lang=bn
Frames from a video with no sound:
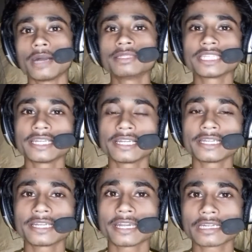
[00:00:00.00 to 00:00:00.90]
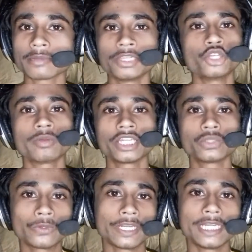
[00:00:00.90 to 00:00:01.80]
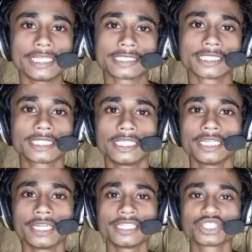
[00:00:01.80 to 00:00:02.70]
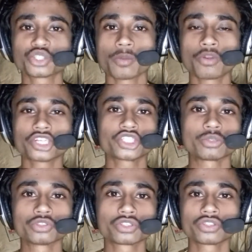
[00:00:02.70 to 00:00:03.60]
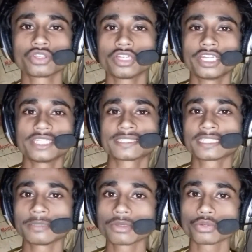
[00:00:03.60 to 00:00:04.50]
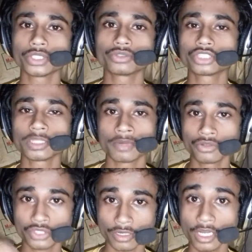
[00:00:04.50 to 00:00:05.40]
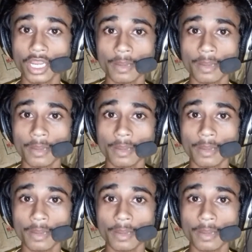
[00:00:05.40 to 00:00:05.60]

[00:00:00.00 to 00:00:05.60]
আমি সে রিলেটেড একটা ভিডিও বানিয়ে দেবো রেডিয়েশন কী রেডিয়েশন সম্পর্কে সমস্ত ধরো রেডিয়েশন কীভাবে ক্ষতি করছে মানুষের